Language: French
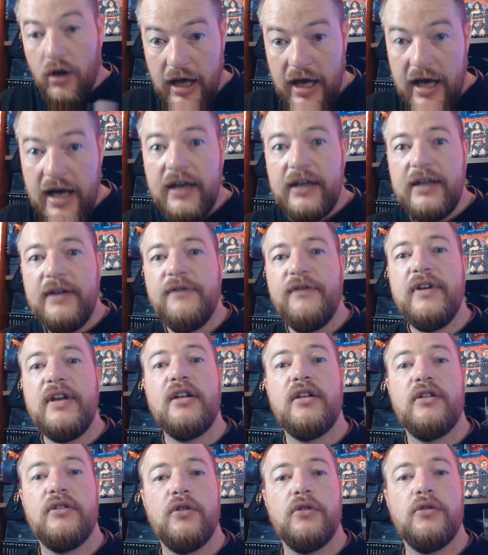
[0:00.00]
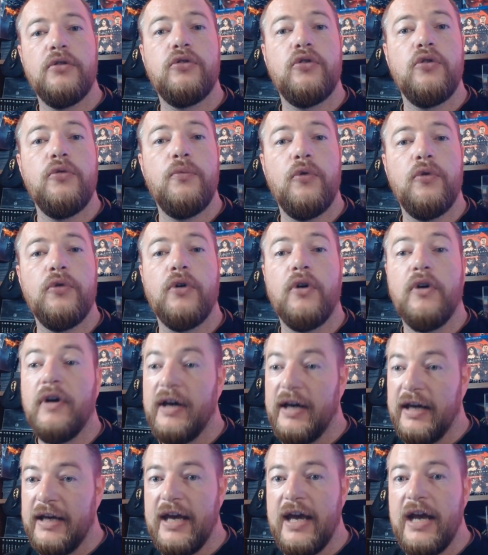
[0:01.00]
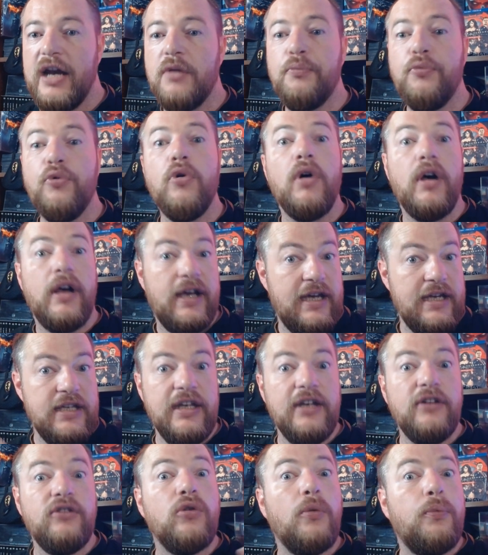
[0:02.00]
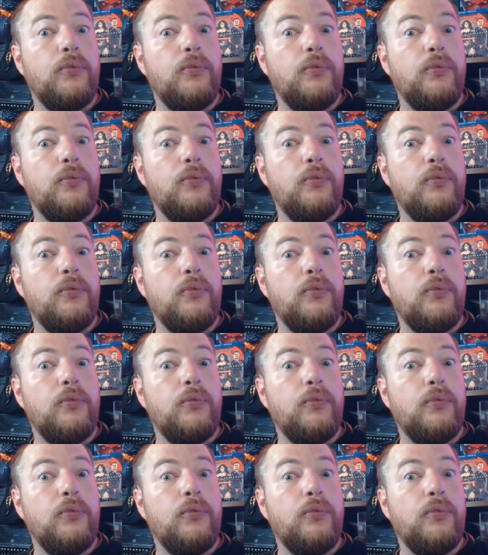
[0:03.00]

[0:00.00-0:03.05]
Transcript: arriver dans notre monde réel pour régner sur